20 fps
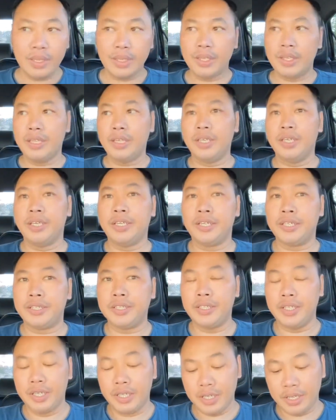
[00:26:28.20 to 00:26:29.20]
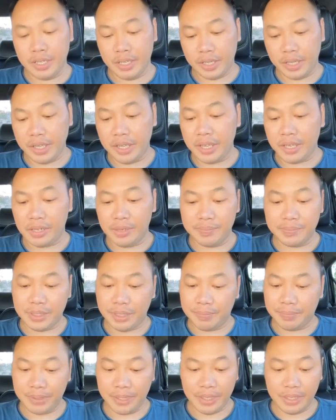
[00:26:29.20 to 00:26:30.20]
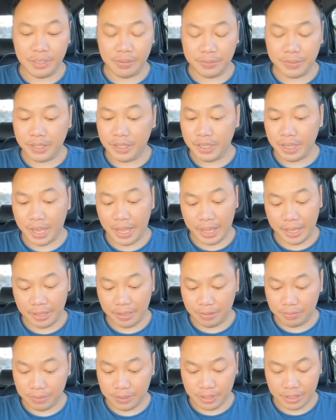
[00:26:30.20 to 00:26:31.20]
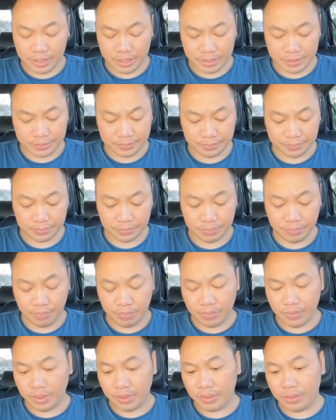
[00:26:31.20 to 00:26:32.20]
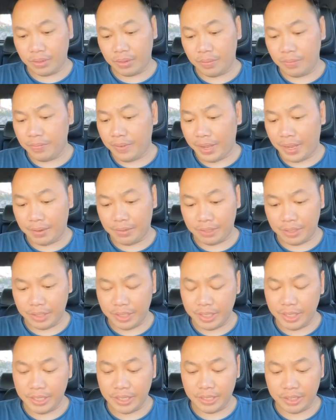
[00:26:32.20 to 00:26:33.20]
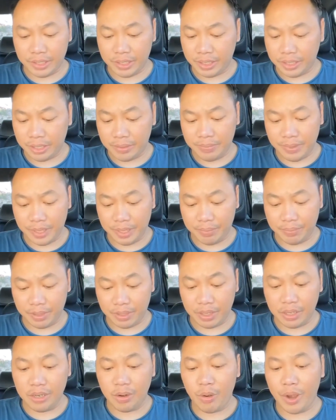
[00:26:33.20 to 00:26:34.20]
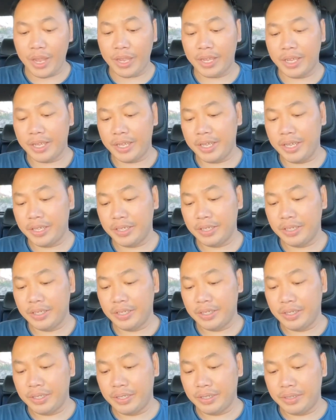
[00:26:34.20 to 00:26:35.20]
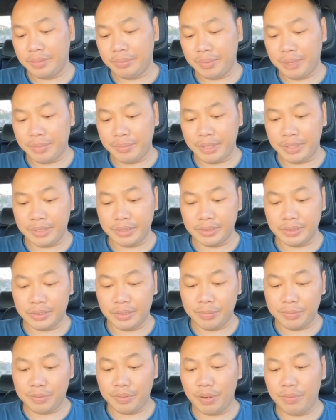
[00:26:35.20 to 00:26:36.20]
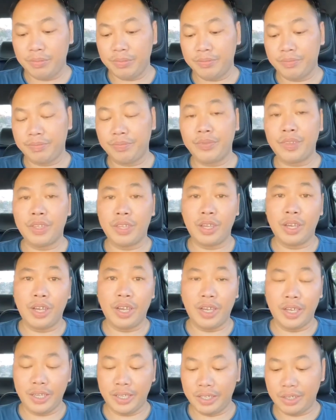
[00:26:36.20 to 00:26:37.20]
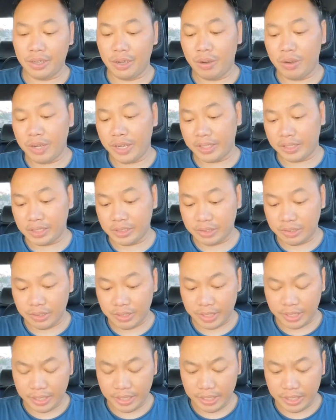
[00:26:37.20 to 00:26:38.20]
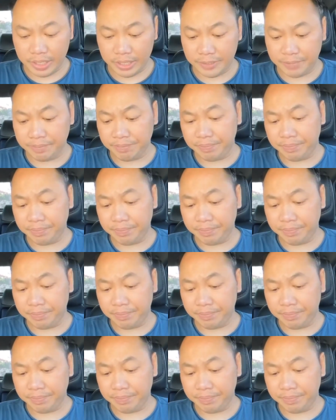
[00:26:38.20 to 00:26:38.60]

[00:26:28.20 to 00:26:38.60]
à, cái việc lùm xùm đó lúc trước ai cũng ờ, cũng vào nói hết thôi cho mình cứ quan hỷ mà mình chúc phúc cho cô Hà Thanh Xuân này đi nha